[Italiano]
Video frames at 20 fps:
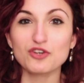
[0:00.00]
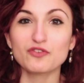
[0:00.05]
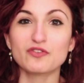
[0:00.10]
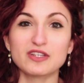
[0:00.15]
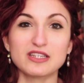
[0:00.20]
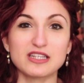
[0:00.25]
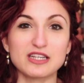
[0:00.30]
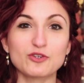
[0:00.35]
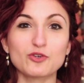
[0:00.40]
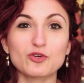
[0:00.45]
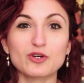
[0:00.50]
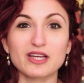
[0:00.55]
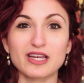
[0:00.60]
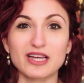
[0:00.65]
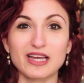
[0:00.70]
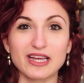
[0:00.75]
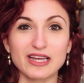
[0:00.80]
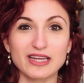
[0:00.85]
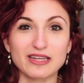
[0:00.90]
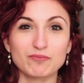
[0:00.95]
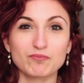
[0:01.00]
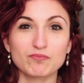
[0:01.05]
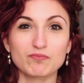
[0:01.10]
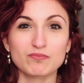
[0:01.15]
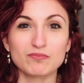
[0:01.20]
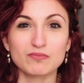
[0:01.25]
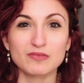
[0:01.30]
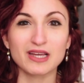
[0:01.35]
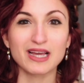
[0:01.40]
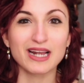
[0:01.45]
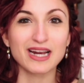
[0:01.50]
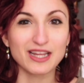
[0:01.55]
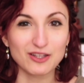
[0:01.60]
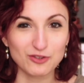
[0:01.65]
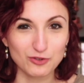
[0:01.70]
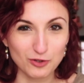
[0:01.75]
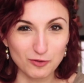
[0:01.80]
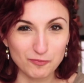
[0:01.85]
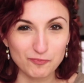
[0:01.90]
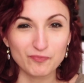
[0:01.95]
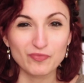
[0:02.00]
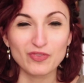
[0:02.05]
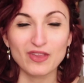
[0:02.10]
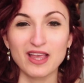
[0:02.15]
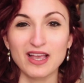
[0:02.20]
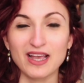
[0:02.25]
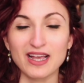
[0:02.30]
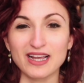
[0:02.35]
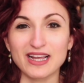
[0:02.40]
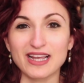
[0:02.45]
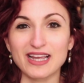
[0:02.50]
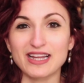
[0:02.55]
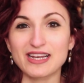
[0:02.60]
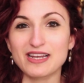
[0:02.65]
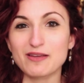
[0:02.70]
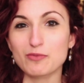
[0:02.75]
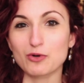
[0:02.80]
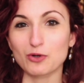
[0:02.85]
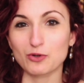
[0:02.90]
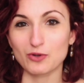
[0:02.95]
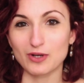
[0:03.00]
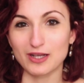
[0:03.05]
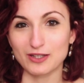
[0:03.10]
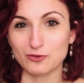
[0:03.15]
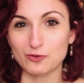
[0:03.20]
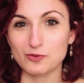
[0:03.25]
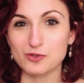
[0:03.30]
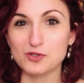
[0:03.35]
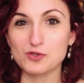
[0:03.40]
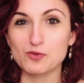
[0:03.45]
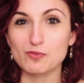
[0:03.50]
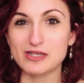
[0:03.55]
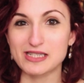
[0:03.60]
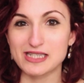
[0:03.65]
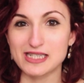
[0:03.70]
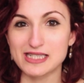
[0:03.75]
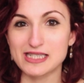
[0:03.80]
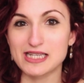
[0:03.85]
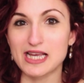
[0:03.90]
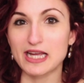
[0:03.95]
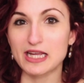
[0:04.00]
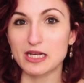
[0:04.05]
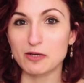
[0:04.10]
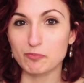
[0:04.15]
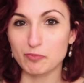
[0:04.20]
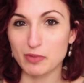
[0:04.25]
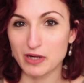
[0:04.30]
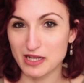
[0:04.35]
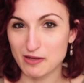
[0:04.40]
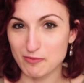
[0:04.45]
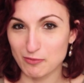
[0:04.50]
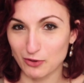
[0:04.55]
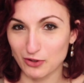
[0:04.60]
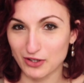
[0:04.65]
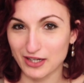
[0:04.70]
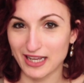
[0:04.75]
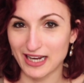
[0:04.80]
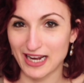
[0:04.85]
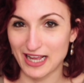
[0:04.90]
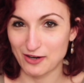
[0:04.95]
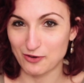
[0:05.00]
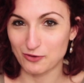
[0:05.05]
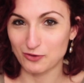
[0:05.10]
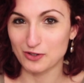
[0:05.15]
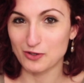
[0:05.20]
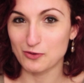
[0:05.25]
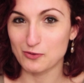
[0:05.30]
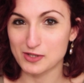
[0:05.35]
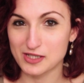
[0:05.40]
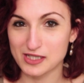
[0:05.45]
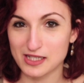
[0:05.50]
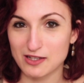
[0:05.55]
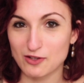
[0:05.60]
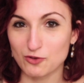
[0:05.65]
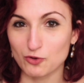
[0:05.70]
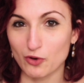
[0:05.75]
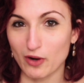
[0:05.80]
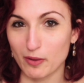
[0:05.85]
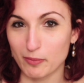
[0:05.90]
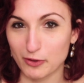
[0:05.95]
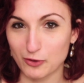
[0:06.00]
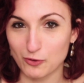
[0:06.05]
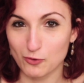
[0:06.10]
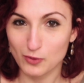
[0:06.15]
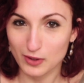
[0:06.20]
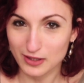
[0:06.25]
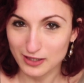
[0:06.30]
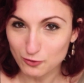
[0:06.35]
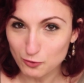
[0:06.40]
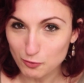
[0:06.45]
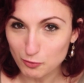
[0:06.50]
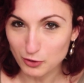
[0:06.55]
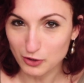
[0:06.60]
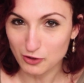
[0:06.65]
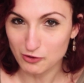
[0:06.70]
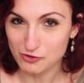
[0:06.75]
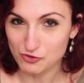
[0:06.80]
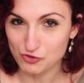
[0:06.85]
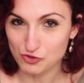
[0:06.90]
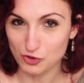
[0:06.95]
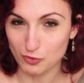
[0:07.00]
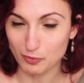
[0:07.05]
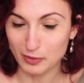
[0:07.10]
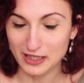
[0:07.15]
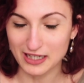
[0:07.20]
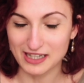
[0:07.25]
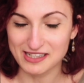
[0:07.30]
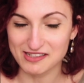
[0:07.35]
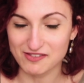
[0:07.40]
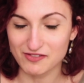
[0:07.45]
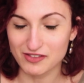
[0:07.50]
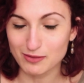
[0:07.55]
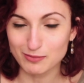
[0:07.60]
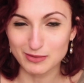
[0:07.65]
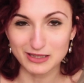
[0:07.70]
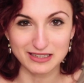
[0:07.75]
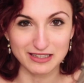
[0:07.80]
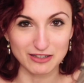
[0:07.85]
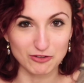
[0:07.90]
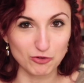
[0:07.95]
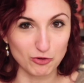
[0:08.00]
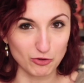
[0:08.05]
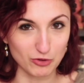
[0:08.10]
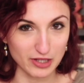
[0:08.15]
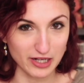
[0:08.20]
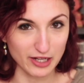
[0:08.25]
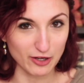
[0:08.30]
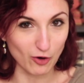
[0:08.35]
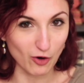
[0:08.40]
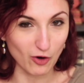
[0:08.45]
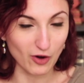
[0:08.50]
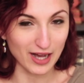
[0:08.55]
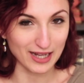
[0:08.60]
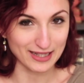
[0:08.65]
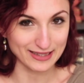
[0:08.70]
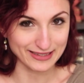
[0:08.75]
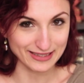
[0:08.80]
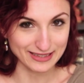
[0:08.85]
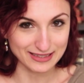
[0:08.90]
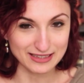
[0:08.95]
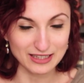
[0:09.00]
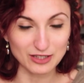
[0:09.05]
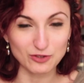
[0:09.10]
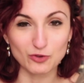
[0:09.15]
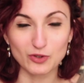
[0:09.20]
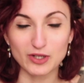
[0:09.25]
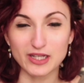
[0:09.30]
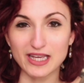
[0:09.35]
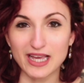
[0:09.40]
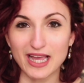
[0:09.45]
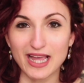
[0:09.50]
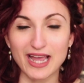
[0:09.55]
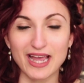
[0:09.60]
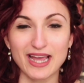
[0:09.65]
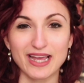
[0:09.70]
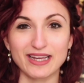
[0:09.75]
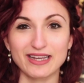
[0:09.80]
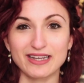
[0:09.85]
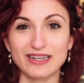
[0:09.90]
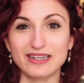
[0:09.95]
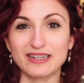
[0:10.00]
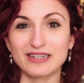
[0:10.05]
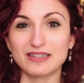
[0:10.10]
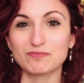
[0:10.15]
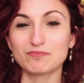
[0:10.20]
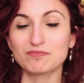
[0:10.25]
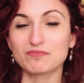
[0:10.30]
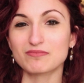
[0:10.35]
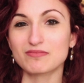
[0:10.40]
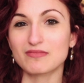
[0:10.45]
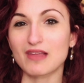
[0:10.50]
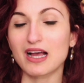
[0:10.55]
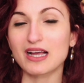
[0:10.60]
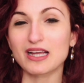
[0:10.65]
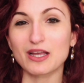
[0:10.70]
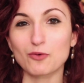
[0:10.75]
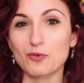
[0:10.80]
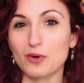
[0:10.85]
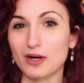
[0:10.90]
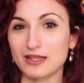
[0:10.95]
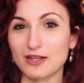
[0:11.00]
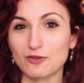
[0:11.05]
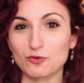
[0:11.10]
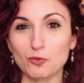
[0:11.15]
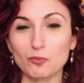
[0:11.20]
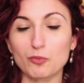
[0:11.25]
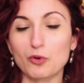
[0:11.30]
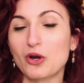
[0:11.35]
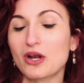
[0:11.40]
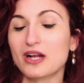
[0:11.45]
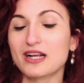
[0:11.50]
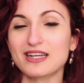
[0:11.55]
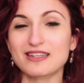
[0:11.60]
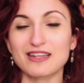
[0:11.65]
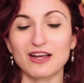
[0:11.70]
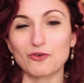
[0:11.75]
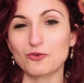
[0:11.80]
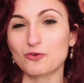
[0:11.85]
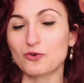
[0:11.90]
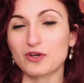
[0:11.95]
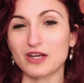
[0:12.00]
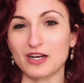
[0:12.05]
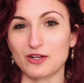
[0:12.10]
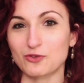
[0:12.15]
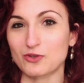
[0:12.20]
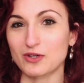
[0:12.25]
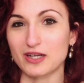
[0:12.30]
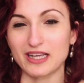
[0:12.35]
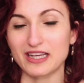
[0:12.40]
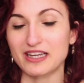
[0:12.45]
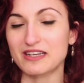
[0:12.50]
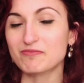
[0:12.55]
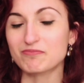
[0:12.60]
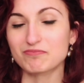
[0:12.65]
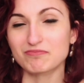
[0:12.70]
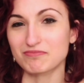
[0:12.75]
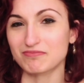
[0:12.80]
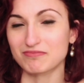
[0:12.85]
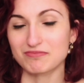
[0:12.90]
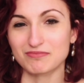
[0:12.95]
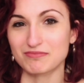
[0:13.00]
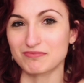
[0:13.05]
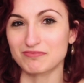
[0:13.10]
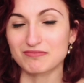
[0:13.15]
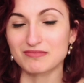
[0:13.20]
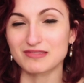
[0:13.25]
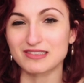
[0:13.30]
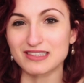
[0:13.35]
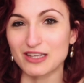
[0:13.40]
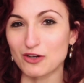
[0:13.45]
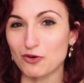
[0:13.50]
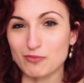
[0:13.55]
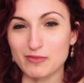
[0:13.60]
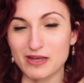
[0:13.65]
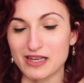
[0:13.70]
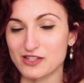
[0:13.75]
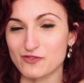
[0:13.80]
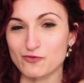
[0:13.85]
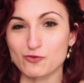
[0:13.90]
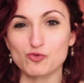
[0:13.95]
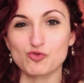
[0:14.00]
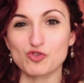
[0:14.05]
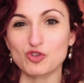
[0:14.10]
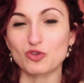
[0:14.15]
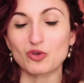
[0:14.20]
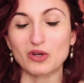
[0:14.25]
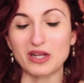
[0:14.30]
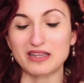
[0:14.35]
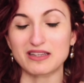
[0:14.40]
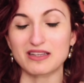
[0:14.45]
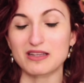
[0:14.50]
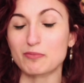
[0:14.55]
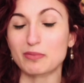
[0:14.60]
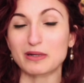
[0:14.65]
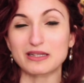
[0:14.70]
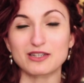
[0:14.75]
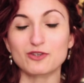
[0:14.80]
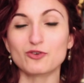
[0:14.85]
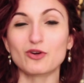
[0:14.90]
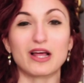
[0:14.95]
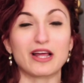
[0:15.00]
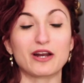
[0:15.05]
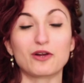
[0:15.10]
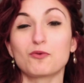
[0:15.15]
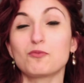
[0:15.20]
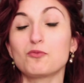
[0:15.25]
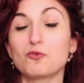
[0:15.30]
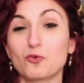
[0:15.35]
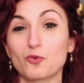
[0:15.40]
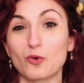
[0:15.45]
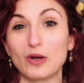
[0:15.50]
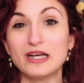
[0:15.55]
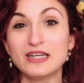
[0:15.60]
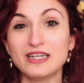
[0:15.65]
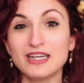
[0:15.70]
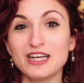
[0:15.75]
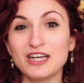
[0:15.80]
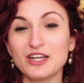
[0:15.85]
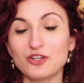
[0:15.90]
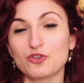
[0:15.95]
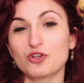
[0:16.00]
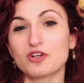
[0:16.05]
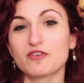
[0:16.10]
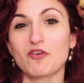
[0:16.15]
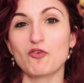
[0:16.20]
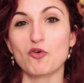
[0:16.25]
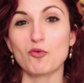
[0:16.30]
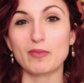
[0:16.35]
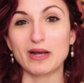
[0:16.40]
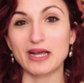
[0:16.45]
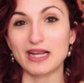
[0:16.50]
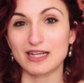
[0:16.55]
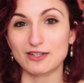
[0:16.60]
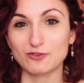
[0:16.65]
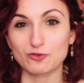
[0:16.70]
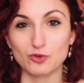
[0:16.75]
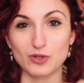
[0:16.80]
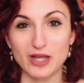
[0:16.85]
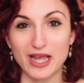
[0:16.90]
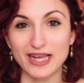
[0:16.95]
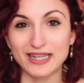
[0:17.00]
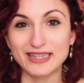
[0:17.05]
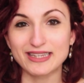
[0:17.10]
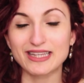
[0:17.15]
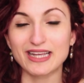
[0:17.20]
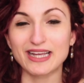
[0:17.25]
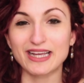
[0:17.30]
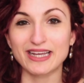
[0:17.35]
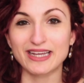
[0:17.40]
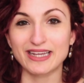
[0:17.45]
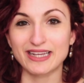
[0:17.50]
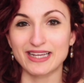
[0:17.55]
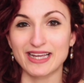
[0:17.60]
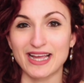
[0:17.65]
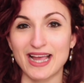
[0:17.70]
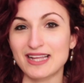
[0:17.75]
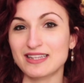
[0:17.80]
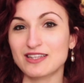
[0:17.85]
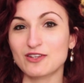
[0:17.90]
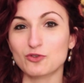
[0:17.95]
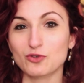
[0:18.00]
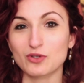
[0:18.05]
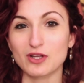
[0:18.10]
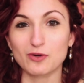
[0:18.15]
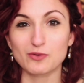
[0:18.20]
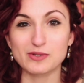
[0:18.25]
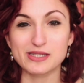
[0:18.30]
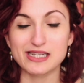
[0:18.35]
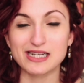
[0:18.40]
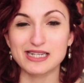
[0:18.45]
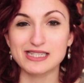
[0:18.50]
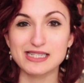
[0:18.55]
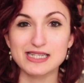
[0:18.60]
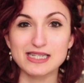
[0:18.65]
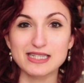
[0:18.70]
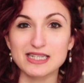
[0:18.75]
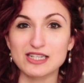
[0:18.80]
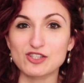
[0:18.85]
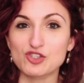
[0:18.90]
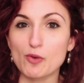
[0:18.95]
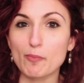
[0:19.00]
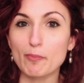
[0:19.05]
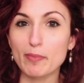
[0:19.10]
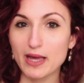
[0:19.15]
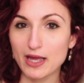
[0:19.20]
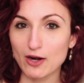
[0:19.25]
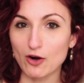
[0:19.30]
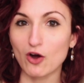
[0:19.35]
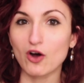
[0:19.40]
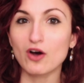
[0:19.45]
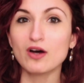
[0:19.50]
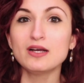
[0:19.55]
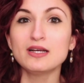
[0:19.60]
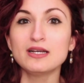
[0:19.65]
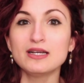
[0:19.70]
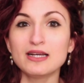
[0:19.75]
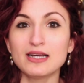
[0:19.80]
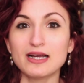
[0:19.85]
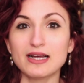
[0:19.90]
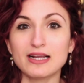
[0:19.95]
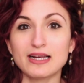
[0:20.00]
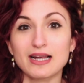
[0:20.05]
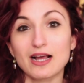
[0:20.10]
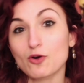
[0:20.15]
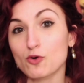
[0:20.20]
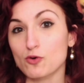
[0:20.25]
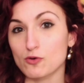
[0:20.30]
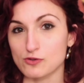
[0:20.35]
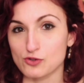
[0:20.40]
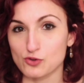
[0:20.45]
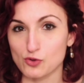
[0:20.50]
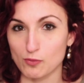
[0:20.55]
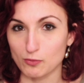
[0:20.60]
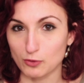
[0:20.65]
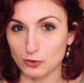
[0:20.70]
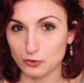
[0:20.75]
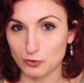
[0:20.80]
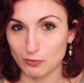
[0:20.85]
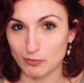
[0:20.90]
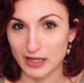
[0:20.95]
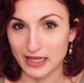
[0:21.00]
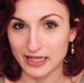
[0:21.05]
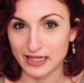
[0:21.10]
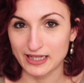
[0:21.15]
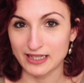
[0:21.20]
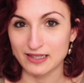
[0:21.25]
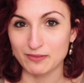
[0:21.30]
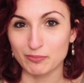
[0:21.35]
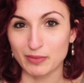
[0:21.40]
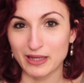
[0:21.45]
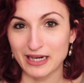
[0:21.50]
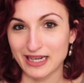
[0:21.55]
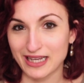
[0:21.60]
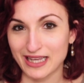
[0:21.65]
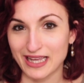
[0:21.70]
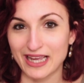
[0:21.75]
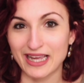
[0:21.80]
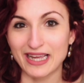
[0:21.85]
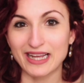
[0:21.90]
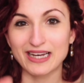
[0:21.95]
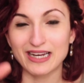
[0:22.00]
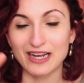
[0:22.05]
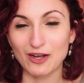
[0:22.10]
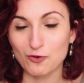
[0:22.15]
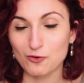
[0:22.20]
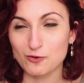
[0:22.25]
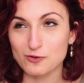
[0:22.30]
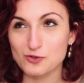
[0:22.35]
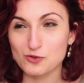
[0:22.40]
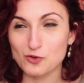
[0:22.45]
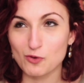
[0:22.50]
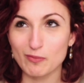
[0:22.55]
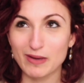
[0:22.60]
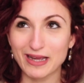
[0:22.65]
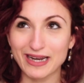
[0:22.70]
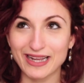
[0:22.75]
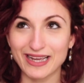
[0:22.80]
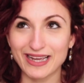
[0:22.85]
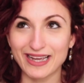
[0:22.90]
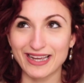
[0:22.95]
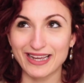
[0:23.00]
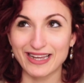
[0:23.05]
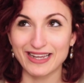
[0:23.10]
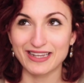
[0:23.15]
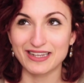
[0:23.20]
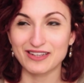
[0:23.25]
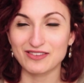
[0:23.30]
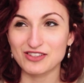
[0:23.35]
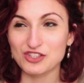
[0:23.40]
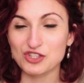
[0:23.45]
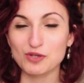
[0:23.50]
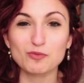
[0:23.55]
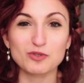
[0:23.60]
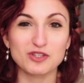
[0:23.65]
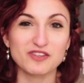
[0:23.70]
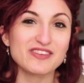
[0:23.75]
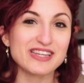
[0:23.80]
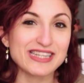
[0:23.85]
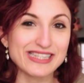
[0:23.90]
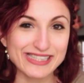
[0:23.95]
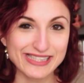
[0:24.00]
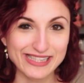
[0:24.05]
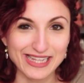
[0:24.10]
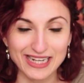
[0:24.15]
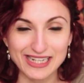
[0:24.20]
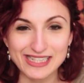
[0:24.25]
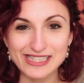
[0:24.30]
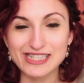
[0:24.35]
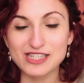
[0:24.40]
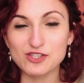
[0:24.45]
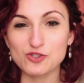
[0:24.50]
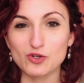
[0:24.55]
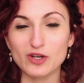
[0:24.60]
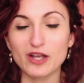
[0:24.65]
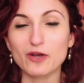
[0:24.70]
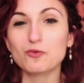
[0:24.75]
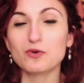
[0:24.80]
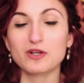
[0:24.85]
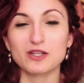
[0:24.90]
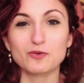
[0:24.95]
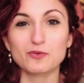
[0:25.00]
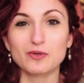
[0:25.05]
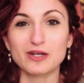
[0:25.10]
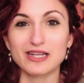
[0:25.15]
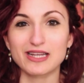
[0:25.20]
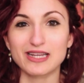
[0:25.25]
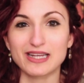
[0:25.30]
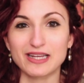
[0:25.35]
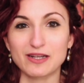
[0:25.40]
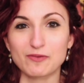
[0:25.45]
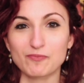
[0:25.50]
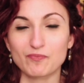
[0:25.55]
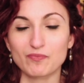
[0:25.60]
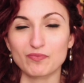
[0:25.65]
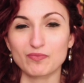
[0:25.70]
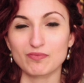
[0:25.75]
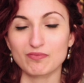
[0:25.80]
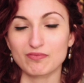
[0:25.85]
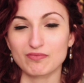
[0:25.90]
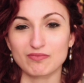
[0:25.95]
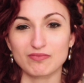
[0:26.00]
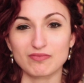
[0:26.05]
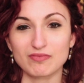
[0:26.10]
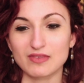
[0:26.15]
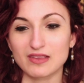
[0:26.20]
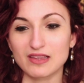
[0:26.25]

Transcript: Io vi dico che mh, mm, credo che il libro che ho letto questo mese sia il primo che leggo di questo editore perché ho guardato un pochino in giro per casa, veramente non ne ho altri titoli e ehm, anche guardando un po' nel catalogo credo che mh, mm, se non mi è sfuggito niente di particolare, comunque non avevo mai letto niente eh, edito da questa casa editrice, però eh, la conosco molto bene, perché la conosco bene eh, diciamo di vista, nel senso che è una di quelle, mh, mm,